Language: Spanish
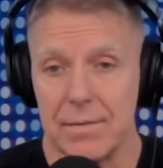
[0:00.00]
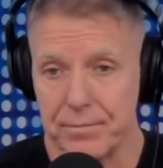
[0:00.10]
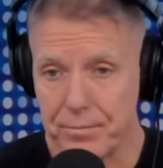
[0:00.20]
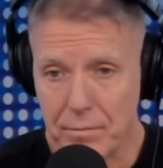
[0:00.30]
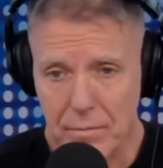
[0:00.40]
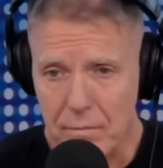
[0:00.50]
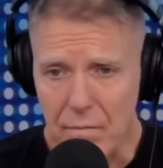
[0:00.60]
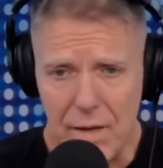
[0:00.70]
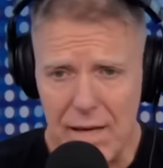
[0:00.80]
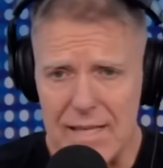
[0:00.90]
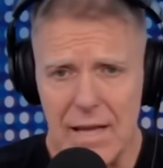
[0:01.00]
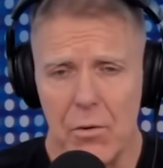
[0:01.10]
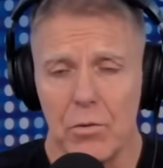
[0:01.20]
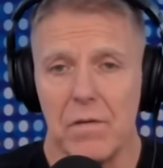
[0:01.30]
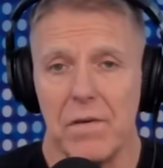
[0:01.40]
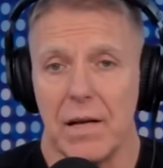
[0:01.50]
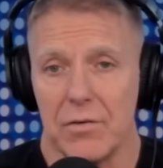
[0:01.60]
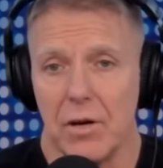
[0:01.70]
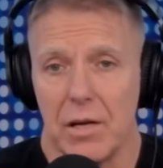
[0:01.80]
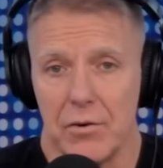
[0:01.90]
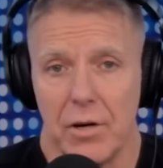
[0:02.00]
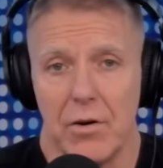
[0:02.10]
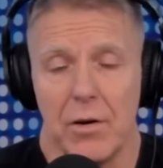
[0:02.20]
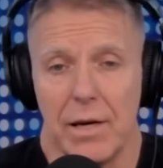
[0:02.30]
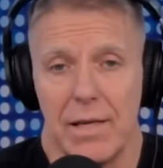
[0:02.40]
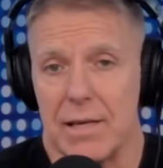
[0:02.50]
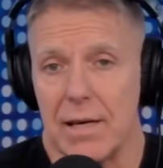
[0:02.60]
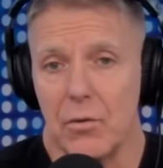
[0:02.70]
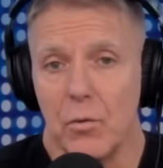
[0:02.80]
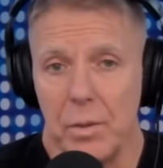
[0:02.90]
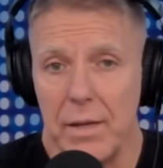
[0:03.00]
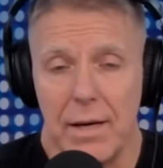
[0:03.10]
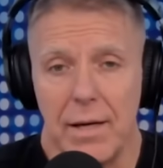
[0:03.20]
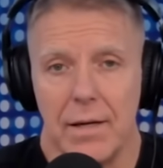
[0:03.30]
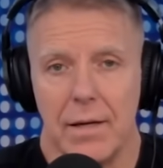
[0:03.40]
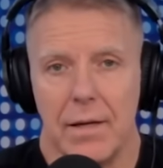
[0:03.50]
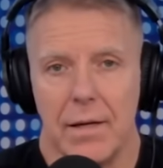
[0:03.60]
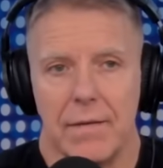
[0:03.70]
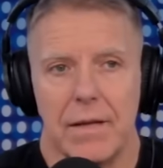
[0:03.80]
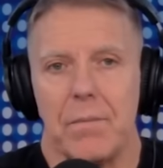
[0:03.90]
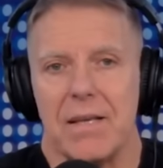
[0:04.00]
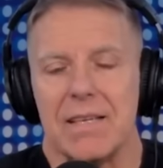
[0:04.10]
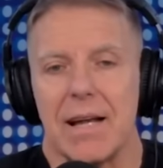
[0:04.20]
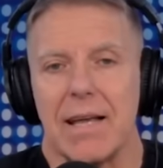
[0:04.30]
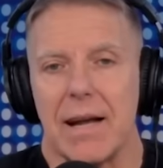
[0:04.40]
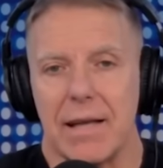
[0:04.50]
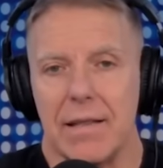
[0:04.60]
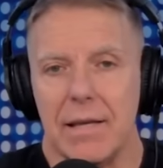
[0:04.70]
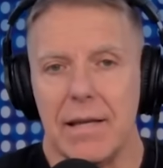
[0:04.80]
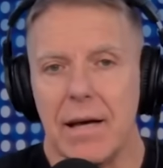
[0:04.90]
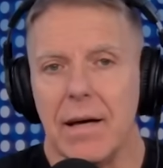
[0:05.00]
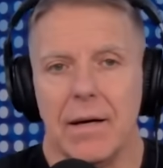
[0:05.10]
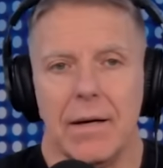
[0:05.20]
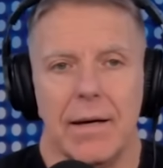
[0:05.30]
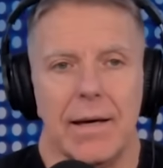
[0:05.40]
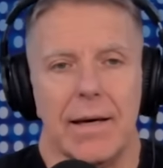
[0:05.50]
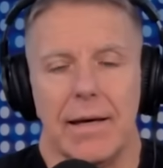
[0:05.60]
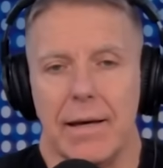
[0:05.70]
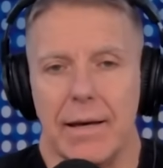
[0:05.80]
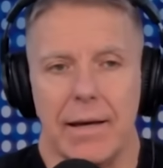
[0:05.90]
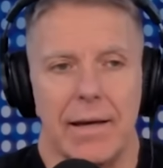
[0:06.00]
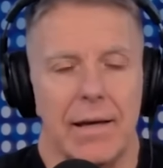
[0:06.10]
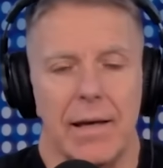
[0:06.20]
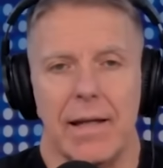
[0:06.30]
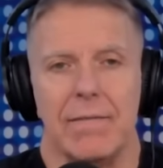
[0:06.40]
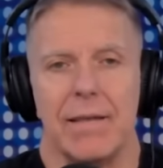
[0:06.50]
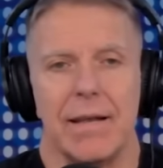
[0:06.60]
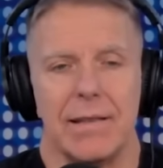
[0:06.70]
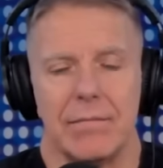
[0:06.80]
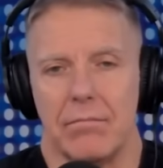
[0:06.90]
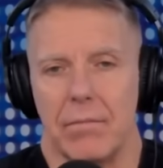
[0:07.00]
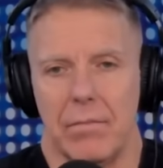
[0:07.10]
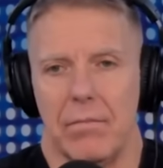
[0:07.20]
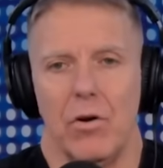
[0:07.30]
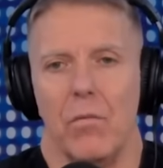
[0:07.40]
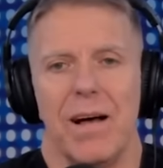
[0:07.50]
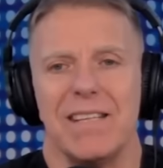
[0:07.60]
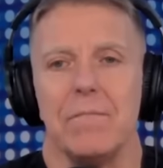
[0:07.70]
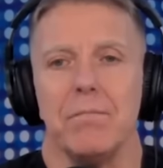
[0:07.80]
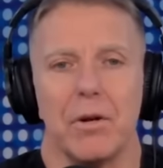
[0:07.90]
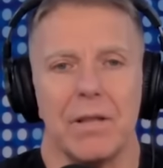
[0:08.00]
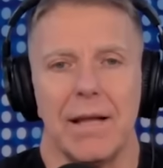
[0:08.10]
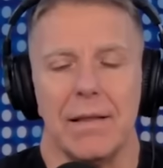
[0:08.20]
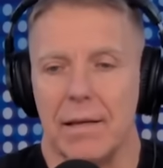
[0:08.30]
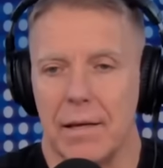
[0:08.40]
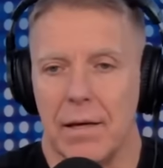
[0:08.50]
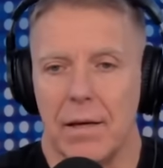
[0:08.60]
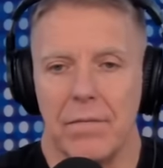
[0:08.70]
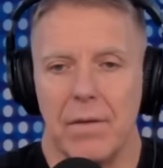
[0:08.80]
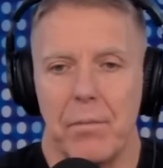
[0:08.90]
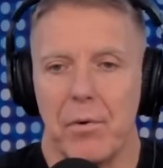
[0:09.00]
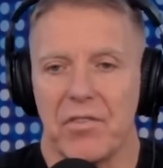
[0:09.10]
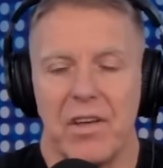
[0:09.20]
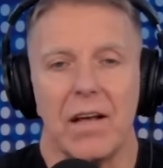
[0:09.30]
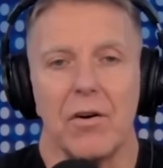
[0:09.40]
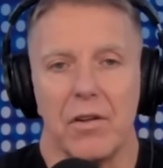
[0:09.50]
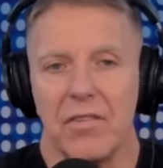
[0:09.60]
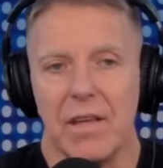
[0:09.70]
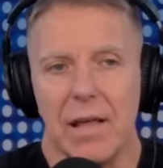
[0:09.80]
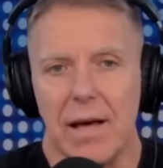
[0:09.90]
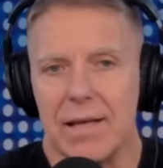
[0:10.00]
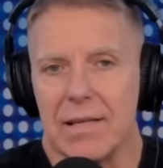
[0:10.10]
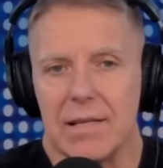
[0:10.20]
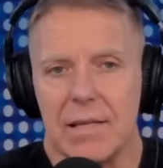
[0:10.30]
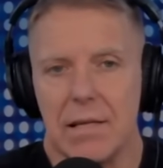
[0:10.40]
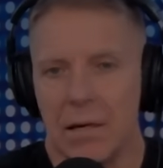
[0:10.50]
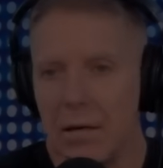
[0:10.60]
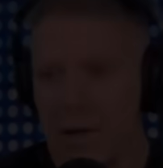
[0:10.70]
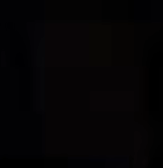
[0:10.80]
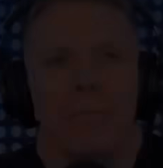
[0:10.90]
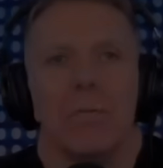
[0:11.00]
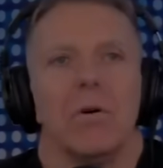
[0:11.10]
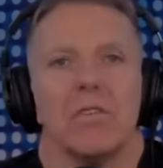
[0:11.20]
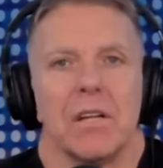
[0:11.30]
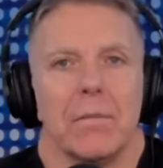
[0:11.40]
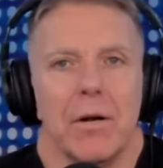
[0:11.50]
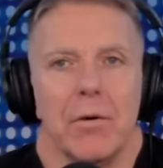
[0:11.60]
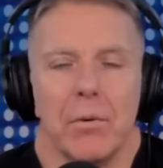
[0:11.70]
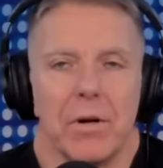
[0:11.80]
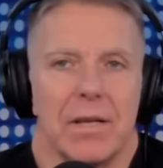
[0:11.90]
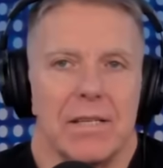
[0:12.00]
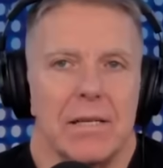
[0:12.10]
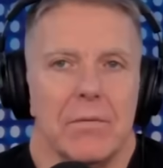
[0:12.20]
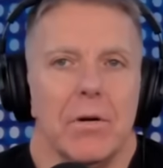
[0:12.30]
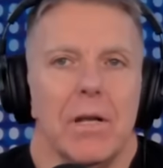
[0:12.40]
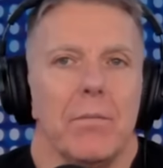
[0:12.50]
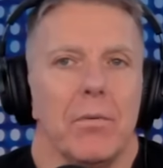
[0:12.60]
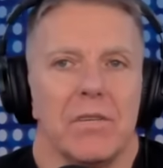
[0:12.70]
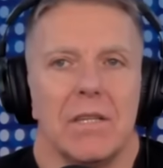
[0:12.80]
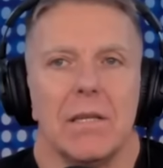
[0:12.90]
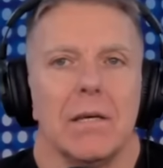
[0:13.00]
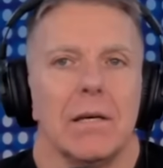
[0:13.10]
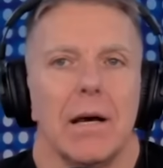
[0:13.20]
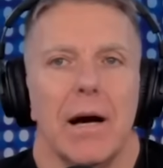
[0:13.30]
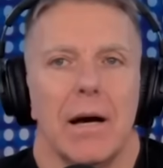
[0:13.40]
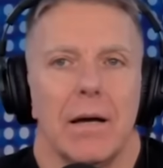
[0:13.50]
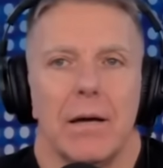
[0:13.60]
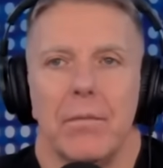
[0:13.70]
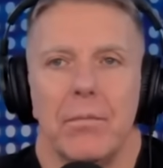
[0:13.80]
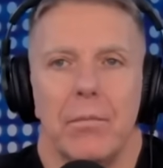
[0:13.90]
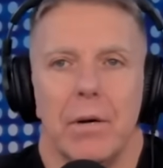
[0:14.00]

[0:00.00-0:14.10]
es esa justificación que yo creo que es estúpida de pensar que Argentina, eh, eh, entre lo más importante de por ser conocida es el cine. Está en vos, hermano, porque si vos le pusiste eh,